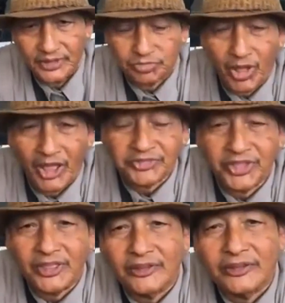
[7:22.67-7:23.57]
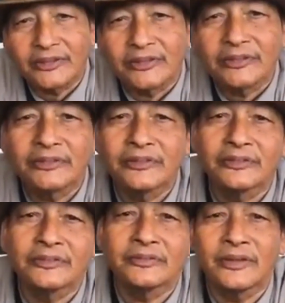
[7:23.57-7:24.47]
esto es así.
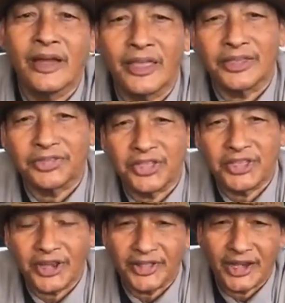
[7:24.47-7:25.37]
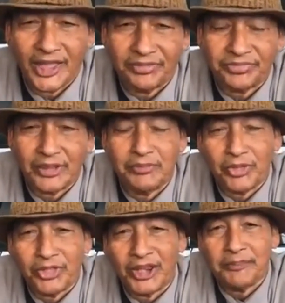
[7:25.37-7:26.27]
Hay que seguir adelante en
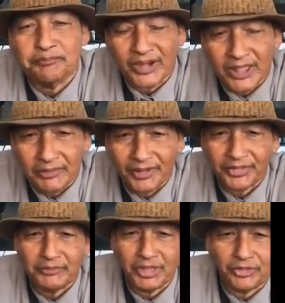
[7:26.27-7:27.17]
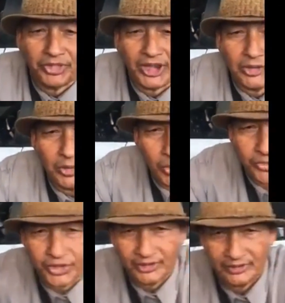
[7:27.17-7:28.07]
medio de las pruebas, en medio de la
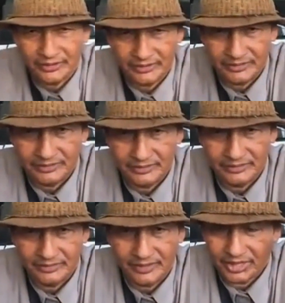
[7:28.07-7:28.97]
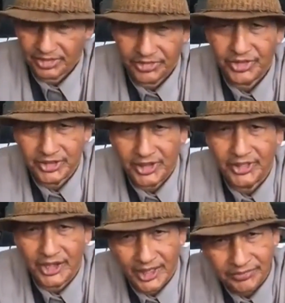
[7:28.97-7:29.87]
lucha. Hay que seguir
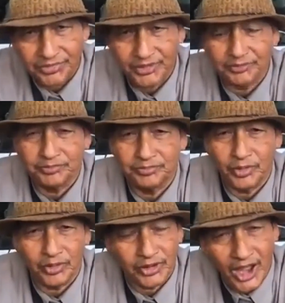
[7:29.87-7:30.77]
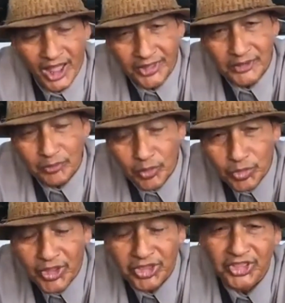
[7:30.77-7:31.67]
adelante. Por nada del
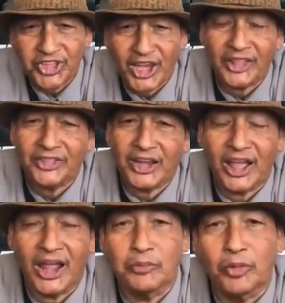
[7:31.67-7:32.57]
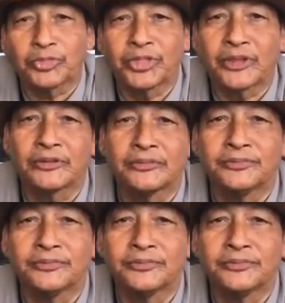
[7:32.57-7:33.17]
mundo hay que echar las nalgas al monte.